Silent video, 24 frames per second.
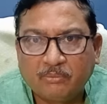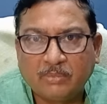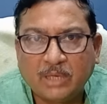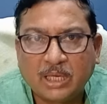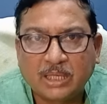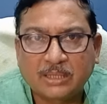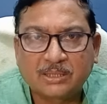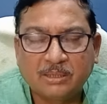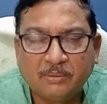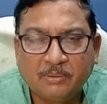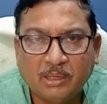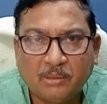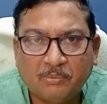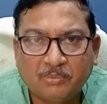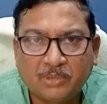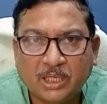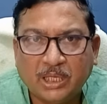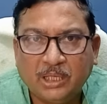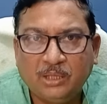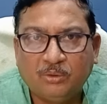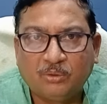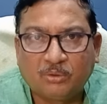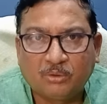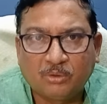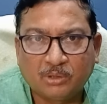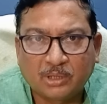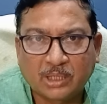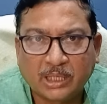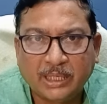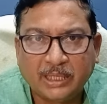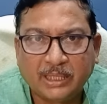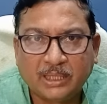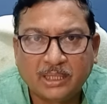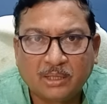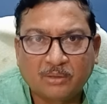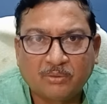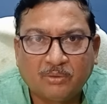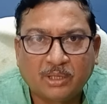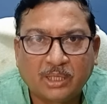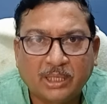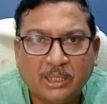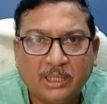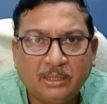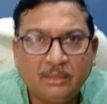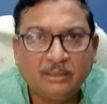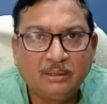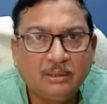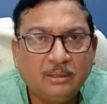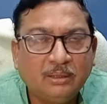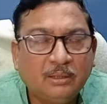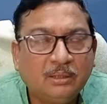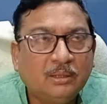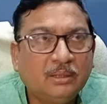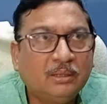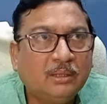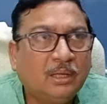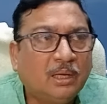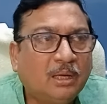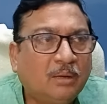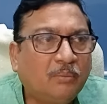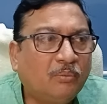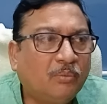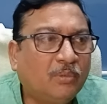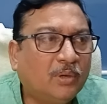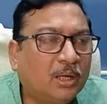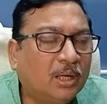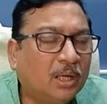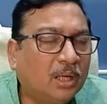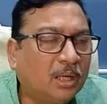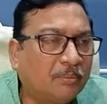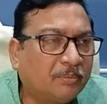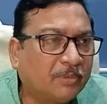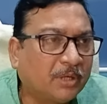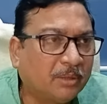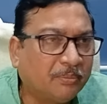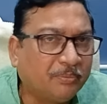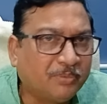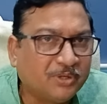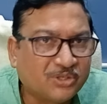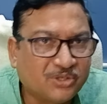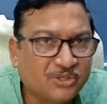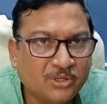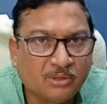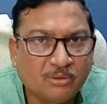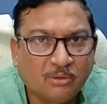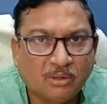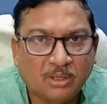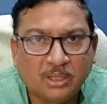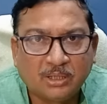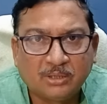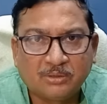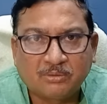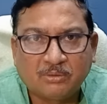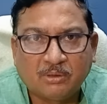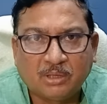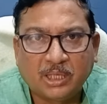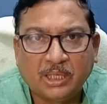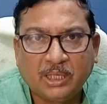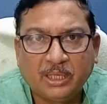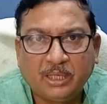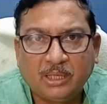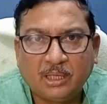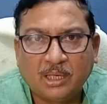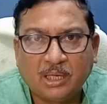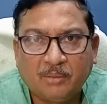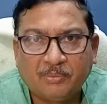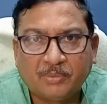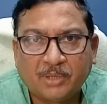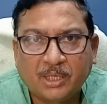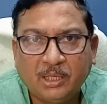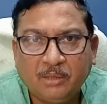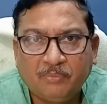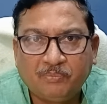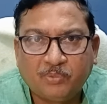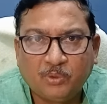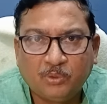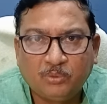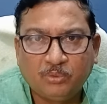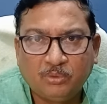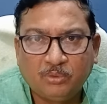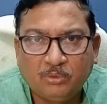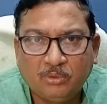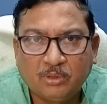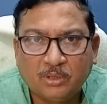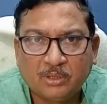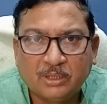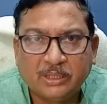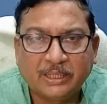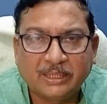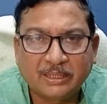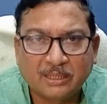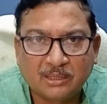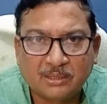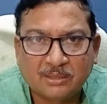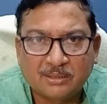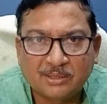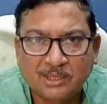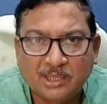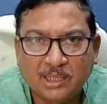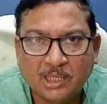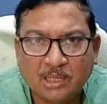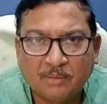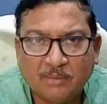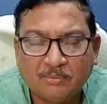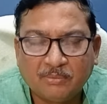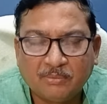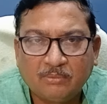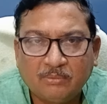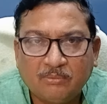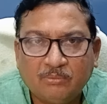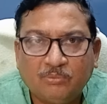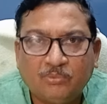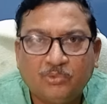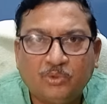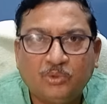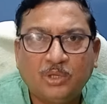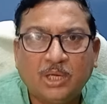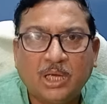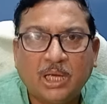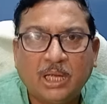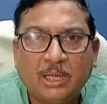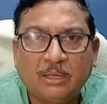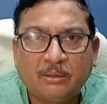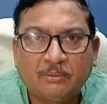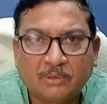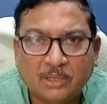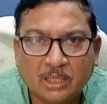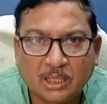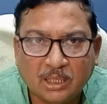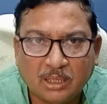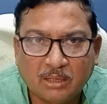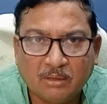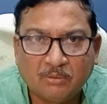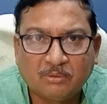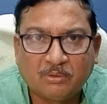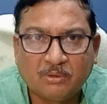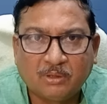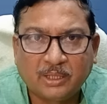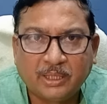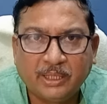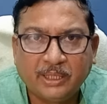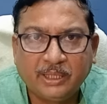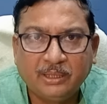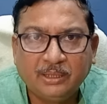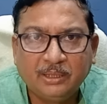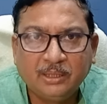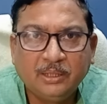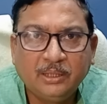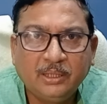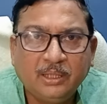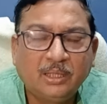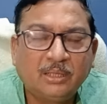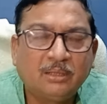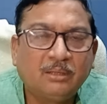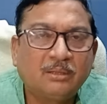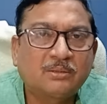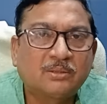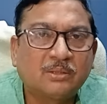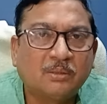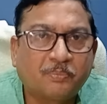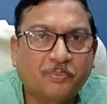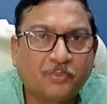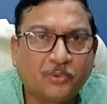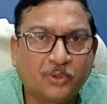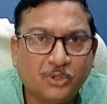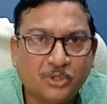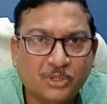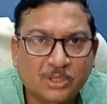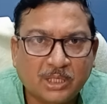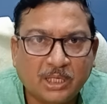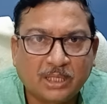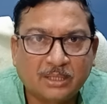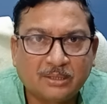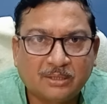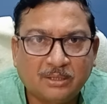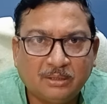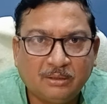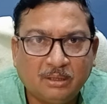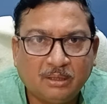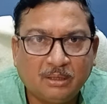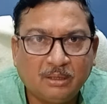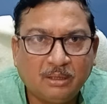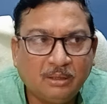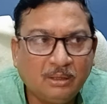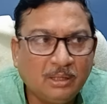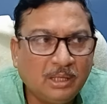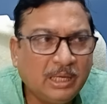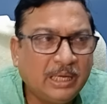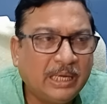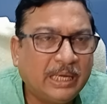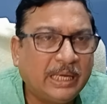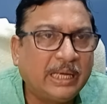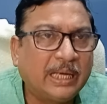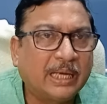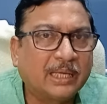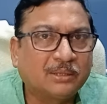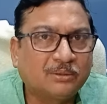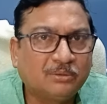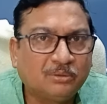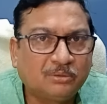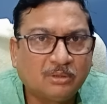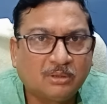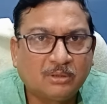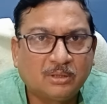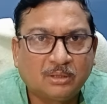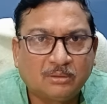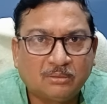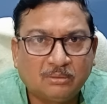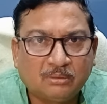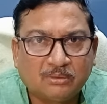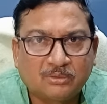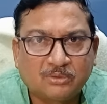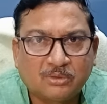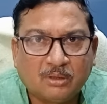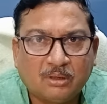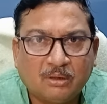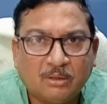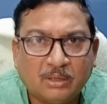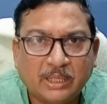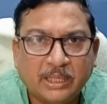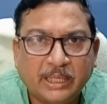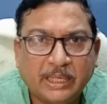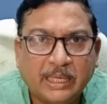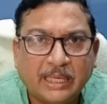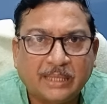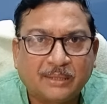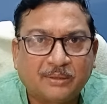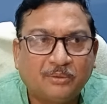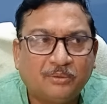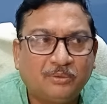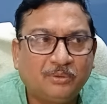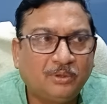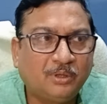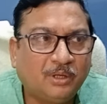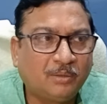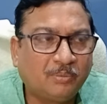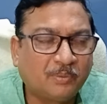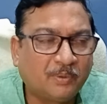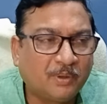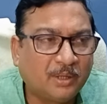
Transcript: ম্যাক্সিমামটাই লোকো ট্যাঙ্কে করে আপনার বিসি কলেজ করে আমরা এই পুকুরগুলো দেখে এসেছিলাম বুধা তালাও করে এগুলো সব পরিষ্কার ছিল এক দুটো দেখুন শহরে এতগুলো